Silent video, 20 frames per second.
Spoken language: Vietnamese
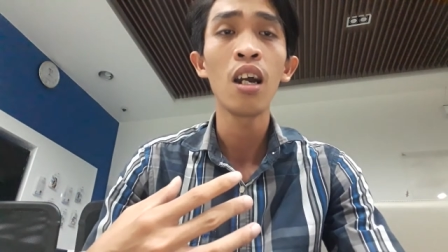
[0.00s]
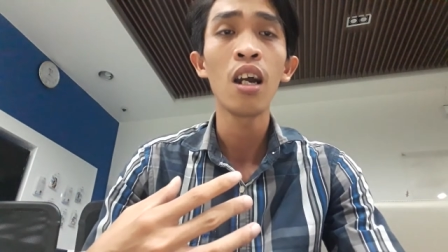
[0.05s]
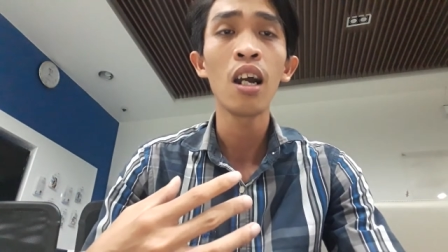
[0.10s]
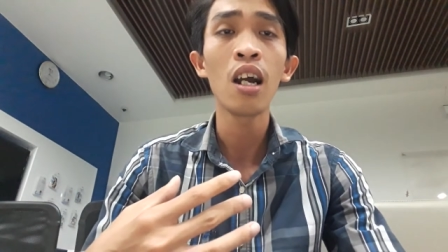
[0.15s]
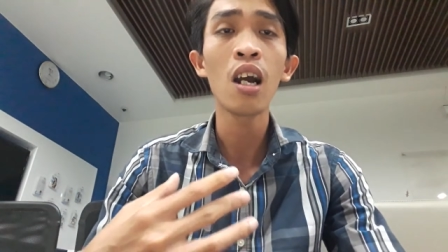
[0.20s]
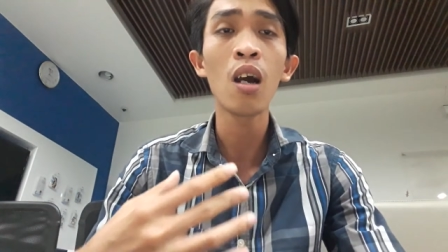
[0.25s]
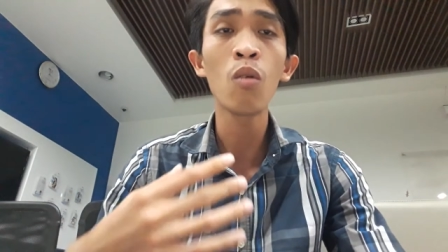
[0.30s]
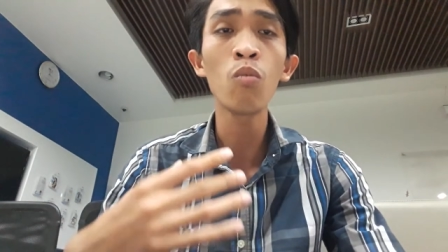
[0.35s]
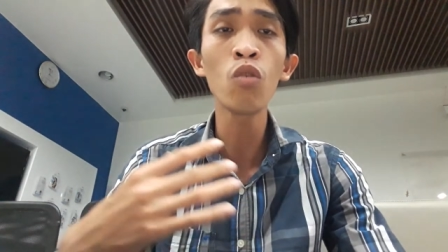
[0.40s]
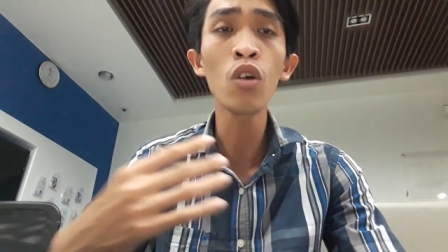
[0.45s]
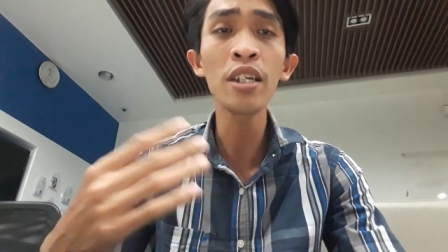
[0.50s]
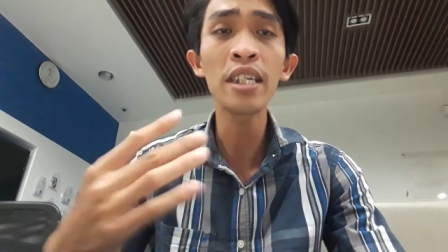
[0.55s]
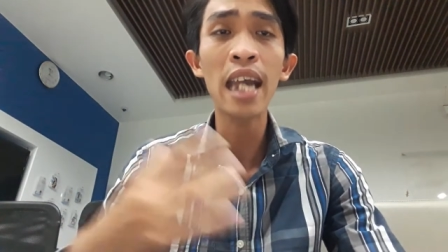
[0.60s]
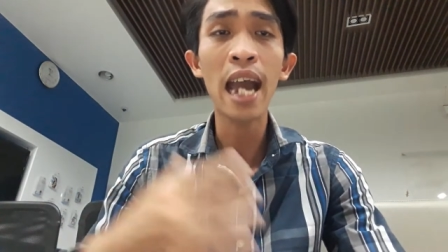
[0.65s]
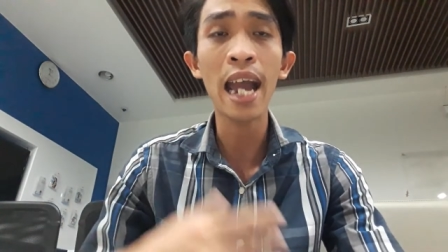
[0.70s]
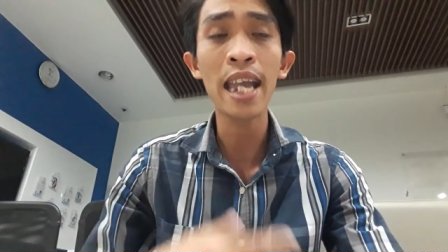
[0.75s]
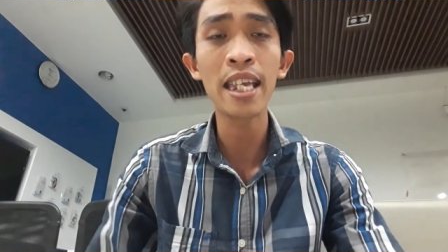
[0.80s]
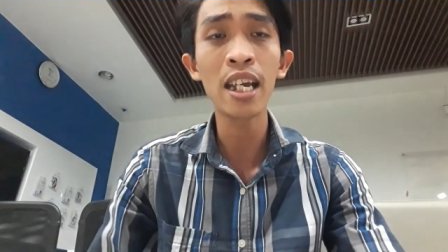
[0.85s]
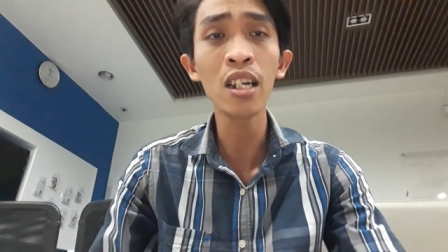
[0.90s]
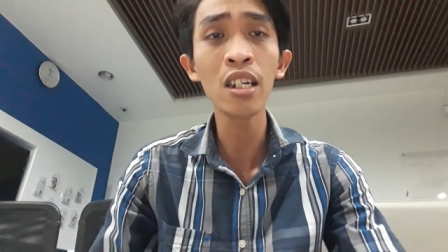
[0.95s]
không có
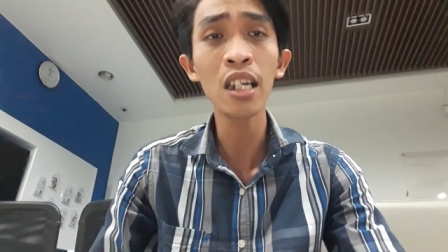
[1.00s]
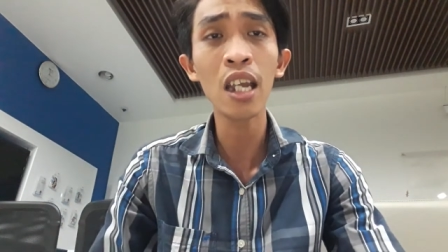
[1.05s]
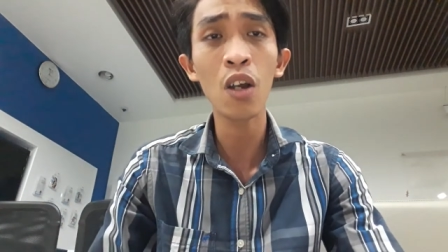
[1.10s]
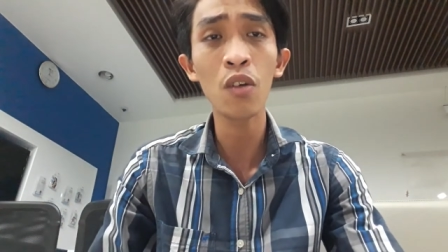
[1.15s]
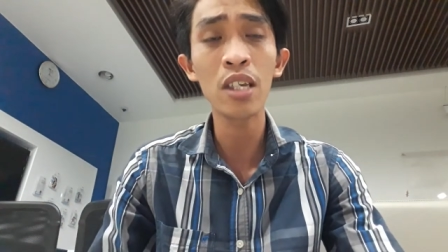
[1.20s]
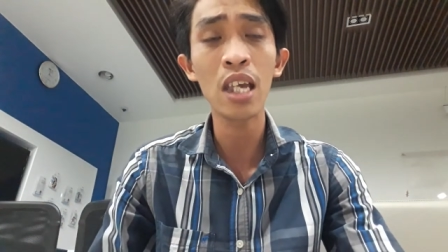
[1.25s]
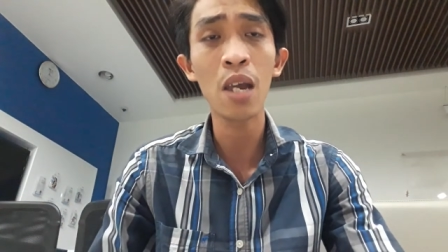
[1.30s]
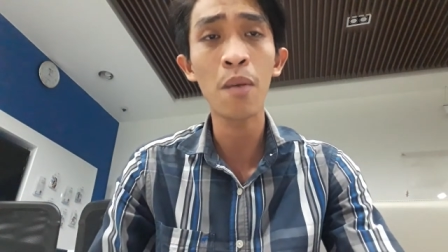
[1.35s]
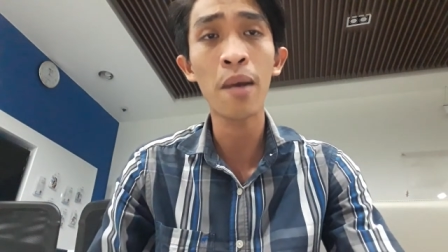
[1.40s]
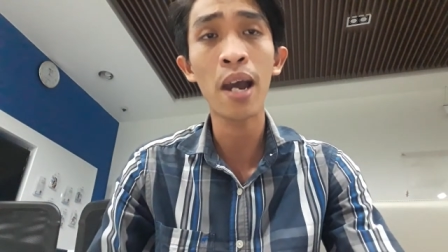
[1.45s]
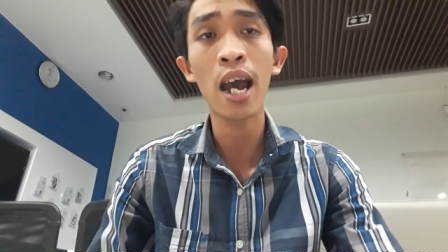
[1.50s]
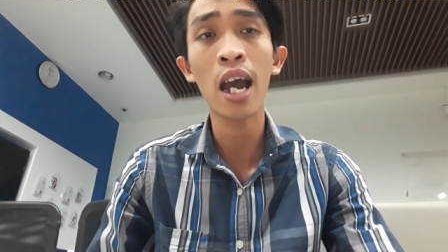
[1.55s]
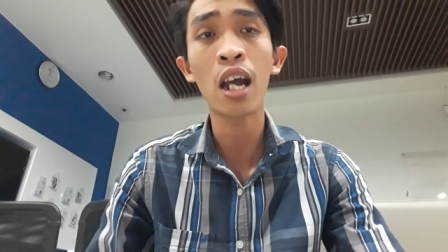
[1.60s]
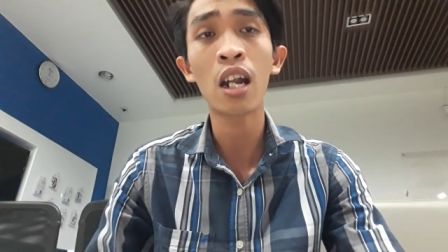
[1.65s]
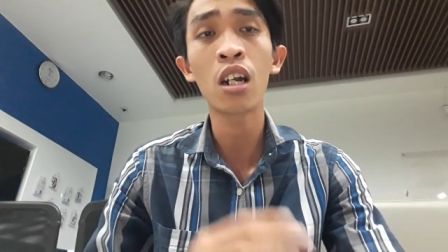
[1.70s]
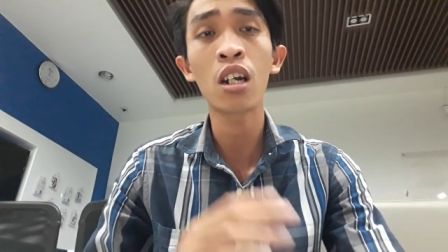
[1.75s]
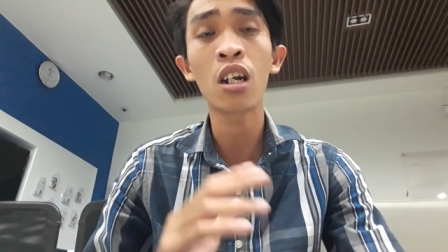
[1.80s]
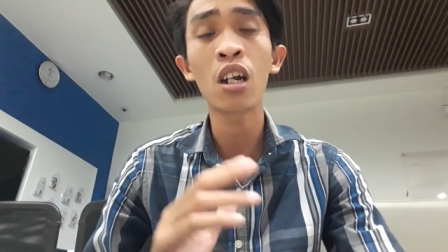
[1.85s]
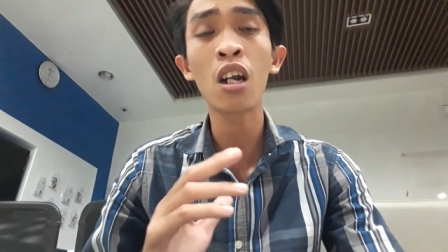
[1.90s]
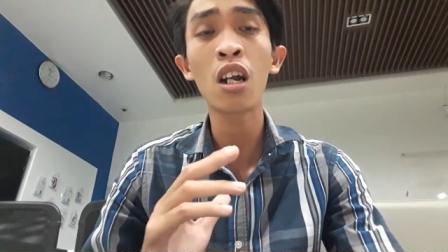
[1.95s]
dạy những điều gì mà
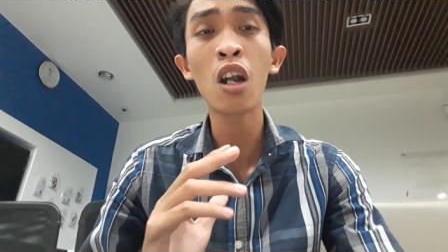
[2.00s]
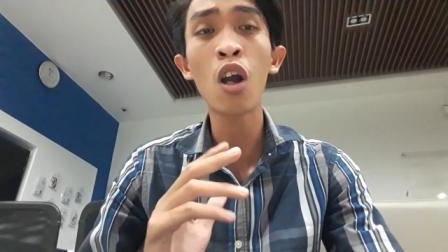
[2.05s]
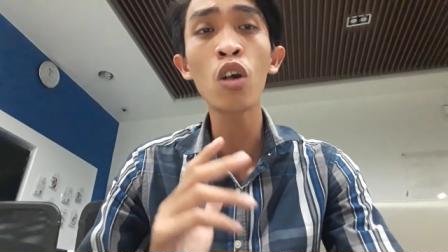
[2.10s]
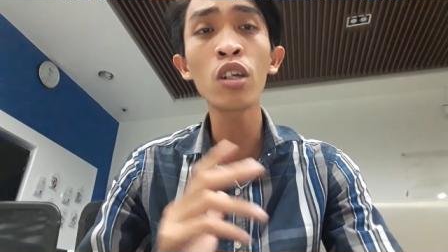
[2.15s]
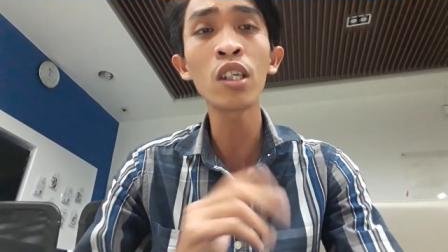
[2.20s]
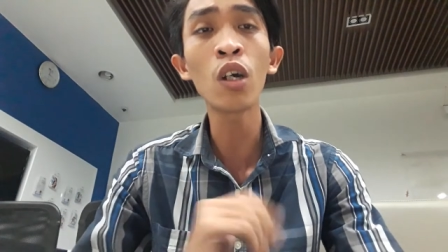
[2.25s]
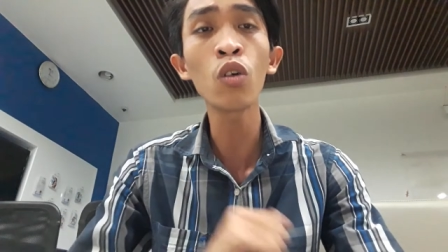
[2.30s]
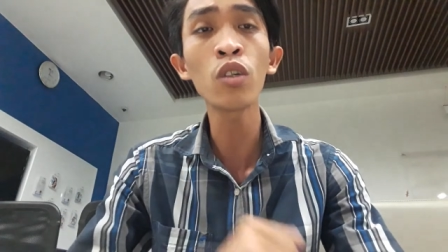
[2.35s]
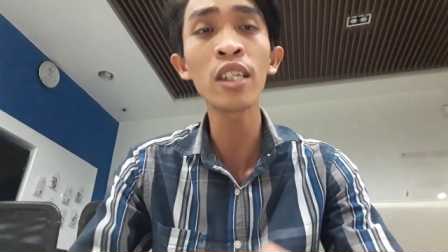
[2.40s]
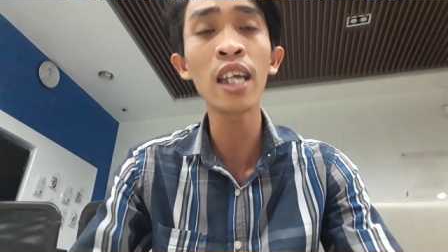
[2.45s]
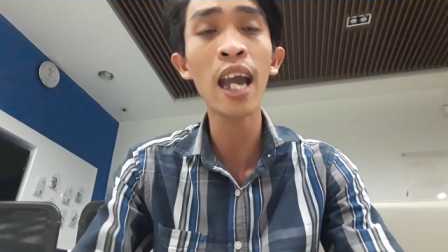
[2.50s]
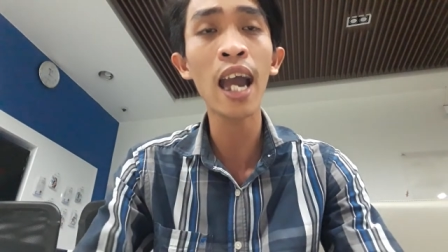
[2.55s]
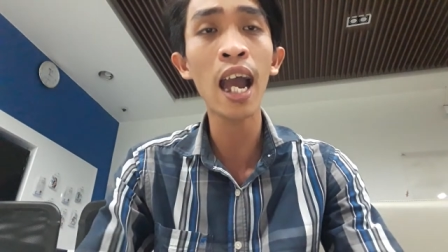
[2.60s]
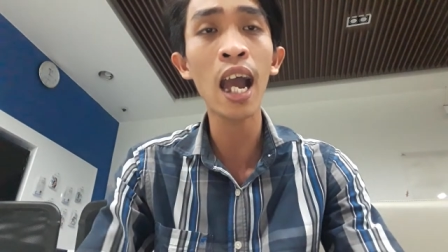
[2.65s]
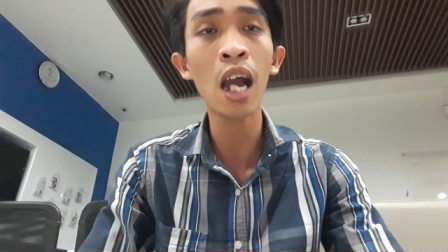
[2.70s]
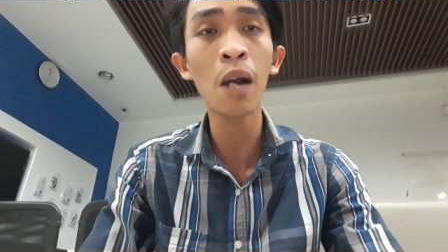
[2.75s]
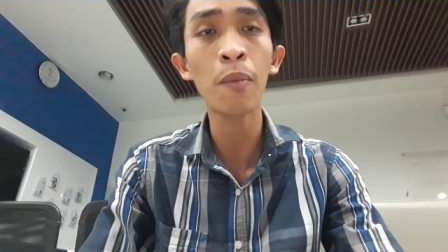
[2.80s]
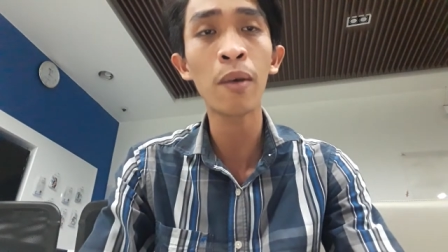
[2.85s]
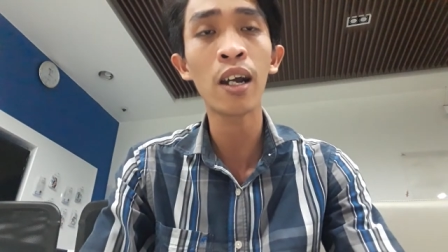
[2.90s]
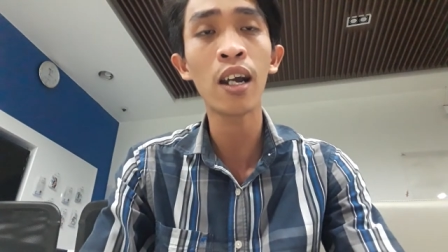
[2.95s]
nó xấu
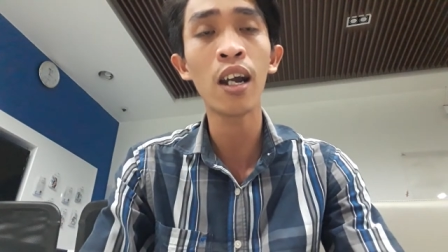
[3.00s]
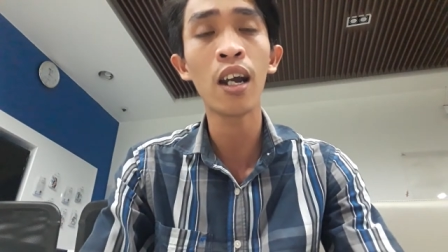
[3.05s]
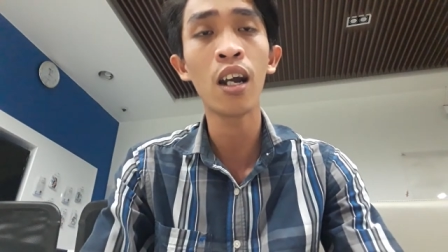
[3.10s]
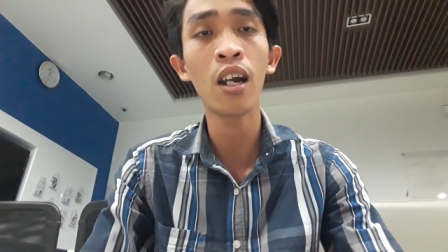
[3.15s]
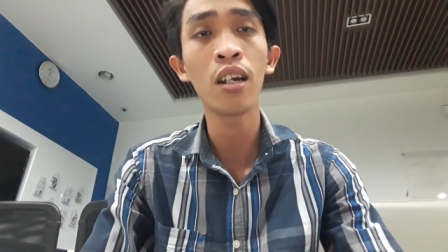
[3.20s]
xa mà